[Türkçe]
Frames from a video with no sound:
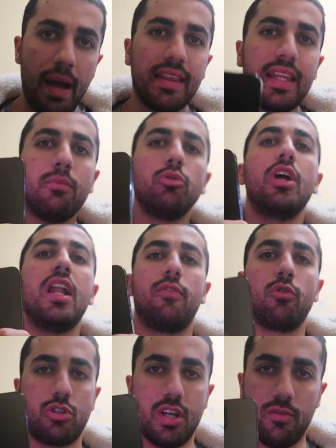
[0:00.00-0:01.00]
Ben de bu
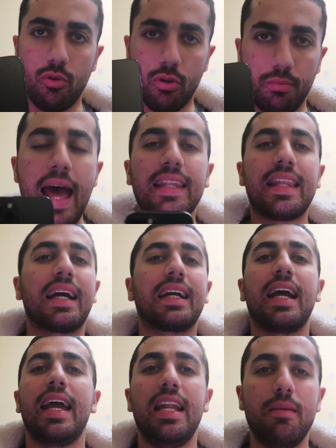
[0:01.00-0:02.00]
telefonu seviyorum. Her
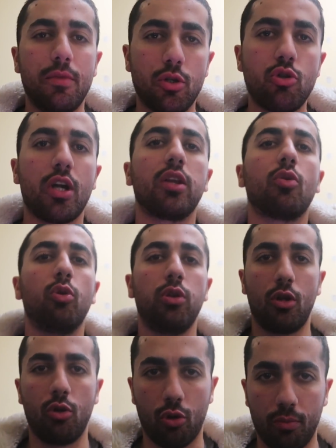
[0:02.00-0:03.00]
dakika elimde sürekli
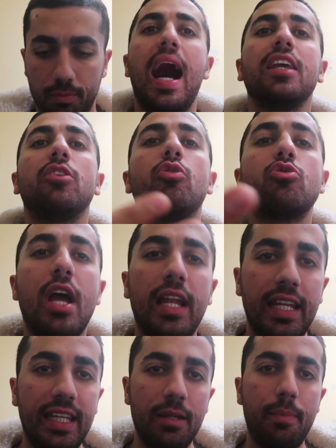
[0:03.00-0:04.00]
kullanıyorum. Hangi
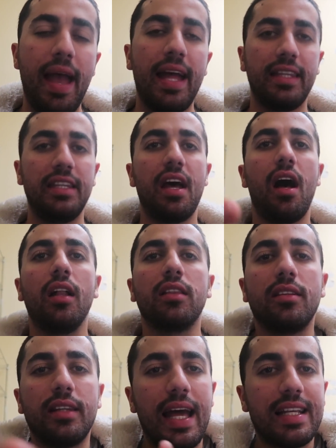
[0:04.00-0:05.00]
özelliğini beğendiğinde
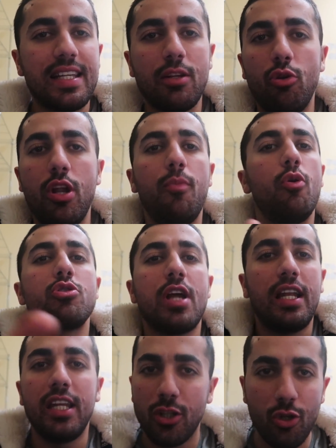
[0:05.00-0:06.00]
aldın dersen öyle bir
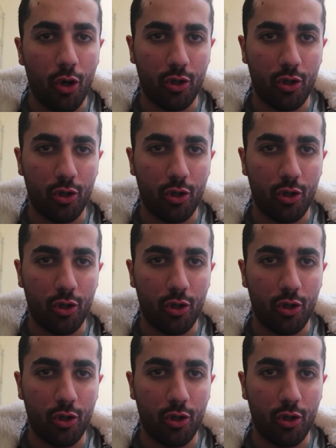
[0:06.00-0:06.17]
özellik